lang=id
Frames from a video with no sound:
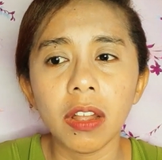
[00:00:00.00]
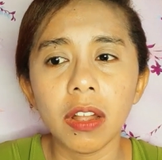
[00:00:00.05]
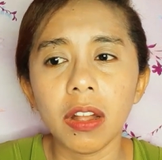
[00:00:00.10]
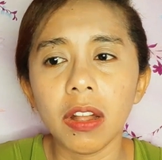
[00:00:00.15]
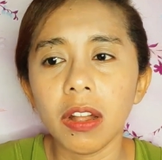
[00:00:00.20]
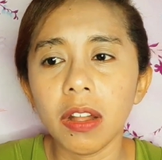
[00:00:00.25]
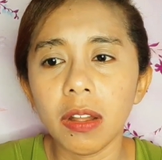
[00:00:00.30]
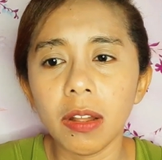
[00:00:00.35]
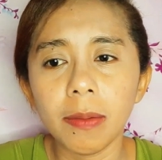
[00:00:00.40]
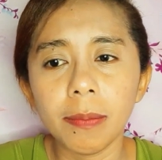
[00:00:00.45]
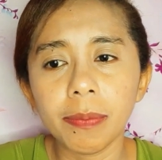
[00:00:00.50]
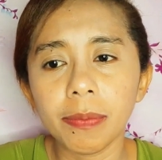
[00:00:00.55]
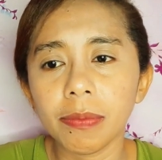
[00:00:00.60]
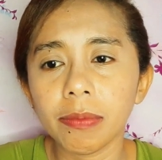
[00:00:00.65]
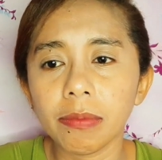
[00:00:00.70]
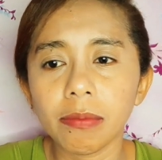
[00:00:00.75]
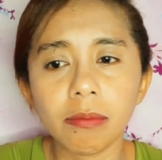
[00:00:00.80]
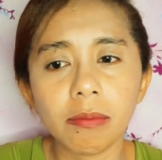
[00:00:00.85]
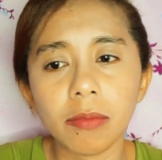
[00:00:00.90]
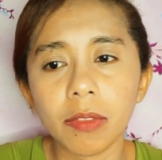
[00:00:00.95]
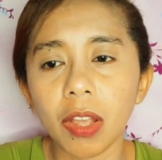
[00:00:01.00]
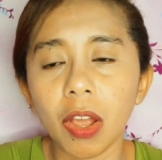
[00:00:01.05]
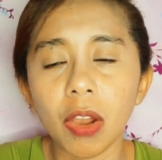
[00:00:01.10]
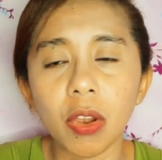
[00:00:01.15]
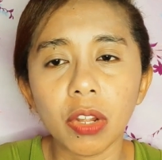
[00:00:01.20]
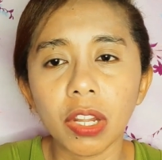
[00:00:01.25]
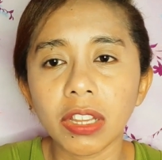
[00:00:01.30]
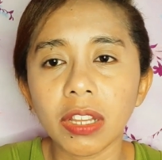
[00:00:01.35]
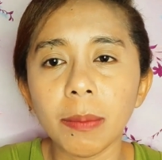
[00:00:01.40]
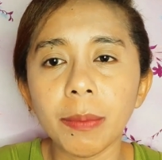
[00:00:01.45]
um,
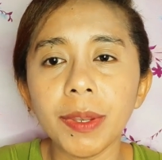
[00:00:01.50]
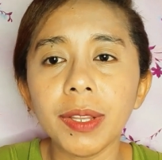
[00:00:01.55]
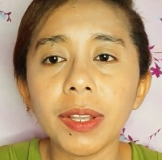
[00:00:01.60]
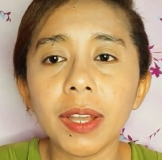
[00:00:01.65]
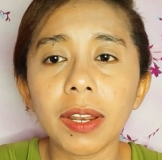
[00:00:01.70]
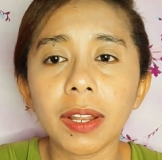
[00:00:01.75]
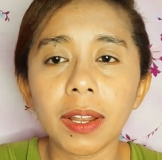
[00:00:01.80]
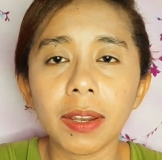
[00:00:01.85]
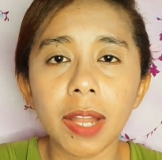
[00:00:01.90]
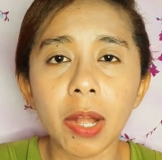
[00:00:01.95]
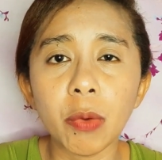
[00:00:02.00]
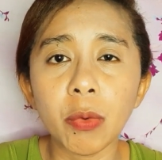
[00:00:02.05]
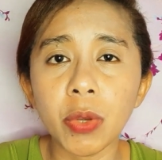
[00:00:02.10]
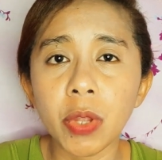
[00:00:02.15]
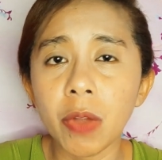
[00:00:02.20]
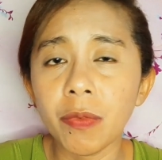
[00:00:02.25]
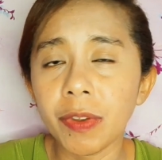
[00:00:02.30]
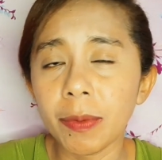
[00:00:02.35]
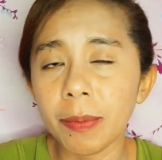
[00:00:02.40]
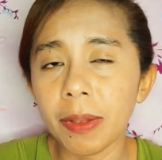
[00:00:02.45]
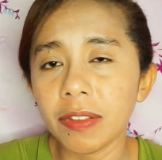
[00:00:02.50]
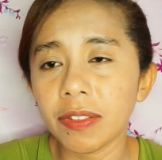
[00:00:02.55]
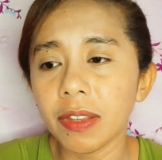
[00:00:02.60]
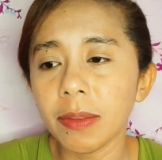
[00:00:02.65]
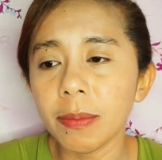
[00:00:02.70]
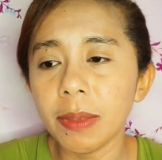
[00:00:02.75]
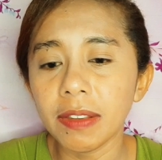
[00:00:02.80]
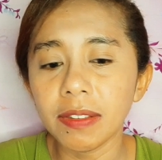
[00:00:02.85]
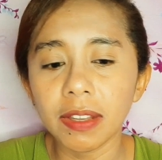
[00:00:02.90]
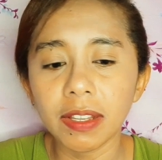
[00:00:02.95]
kalau kita mendengarkan audio
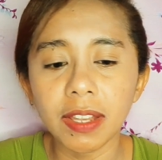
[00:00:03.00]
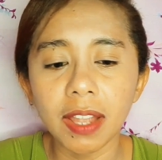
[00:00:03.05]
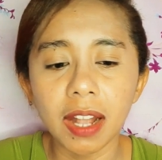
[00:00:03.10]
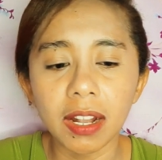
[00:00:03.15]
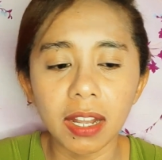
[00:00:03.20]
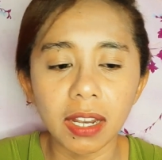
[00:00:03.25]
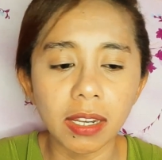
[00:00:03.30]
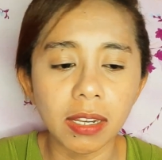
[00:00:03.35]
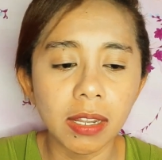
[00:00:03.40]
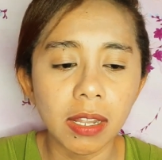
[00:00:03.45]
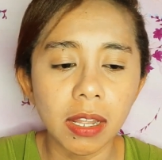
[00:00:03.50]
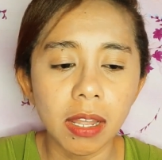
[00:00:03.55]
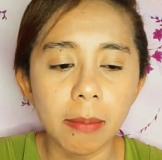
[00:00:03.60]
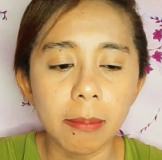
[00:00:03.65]
afirmasi biasanya akan